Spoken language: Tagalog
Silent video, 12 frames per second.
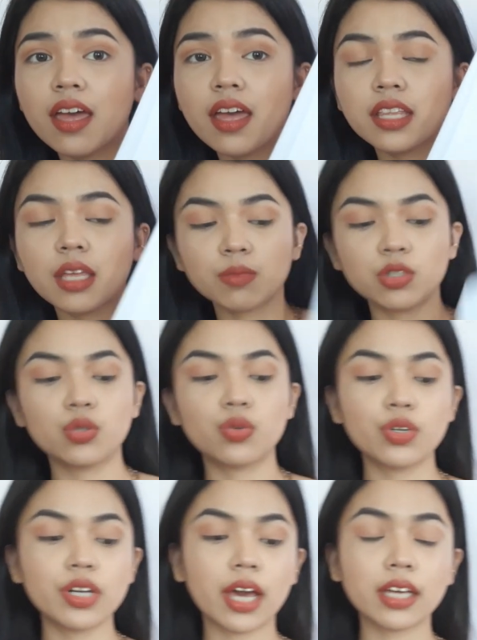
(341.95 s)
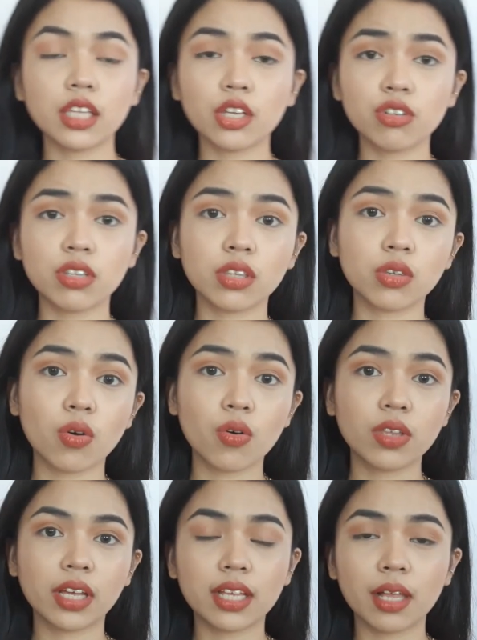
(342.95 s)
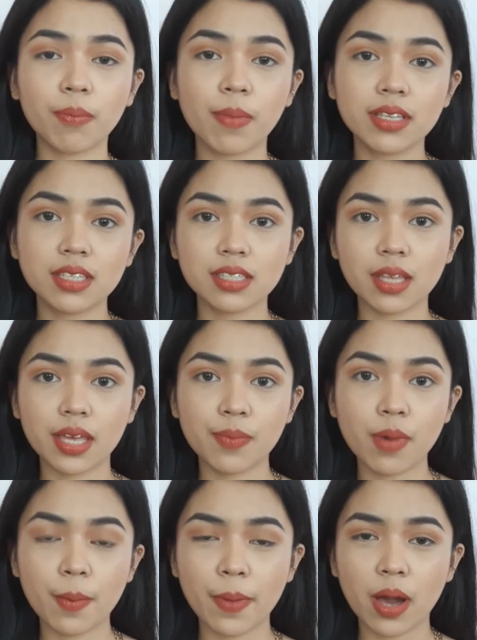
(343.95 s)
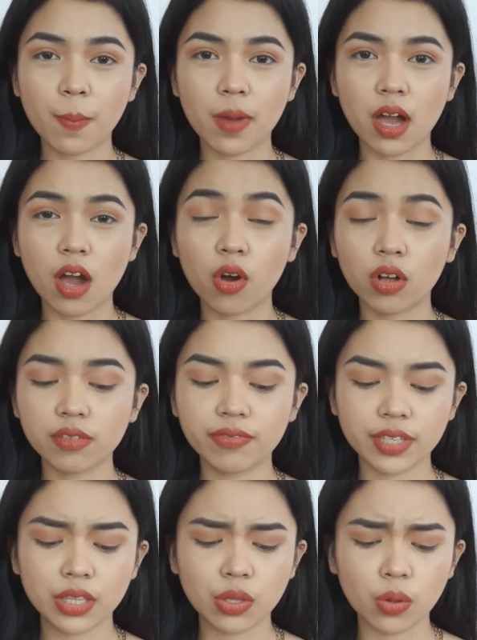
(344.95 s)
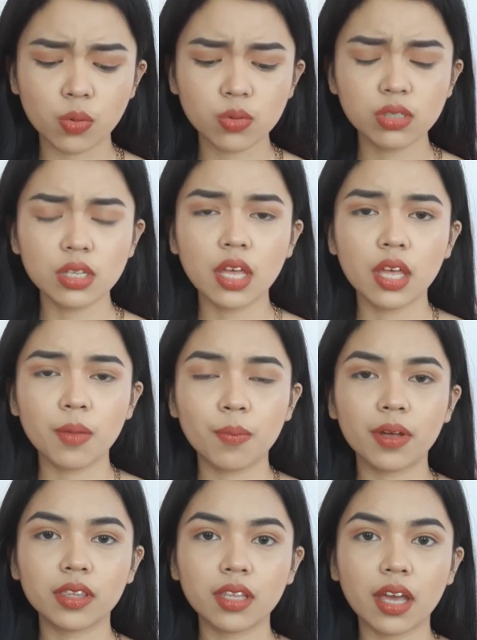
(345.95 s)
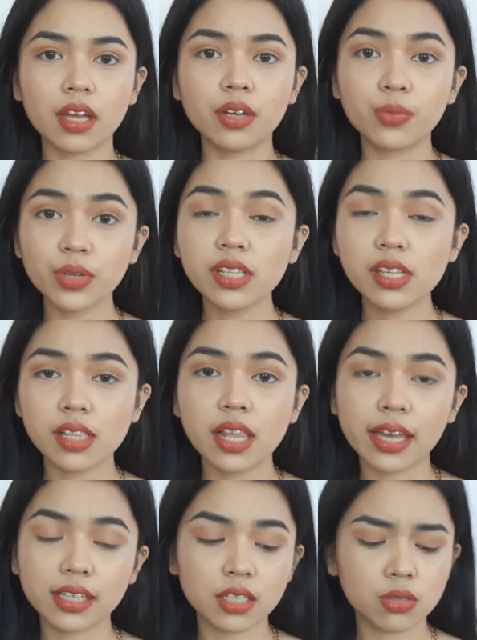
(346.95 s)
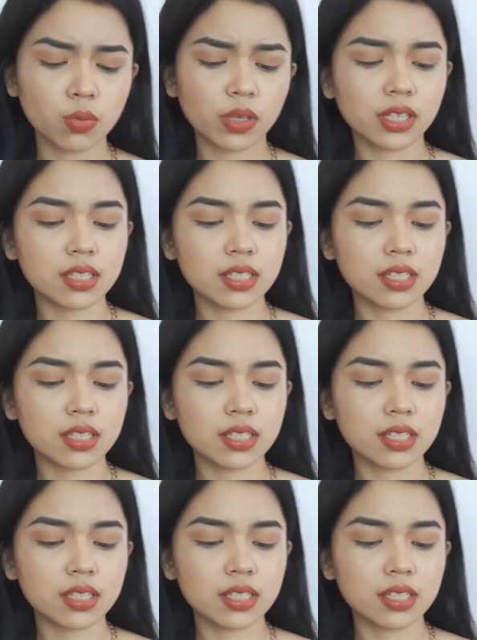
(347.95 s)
And I'm sure nakita nyo na to ng ilang beses sa iba pang mga haul videos. But I really like this one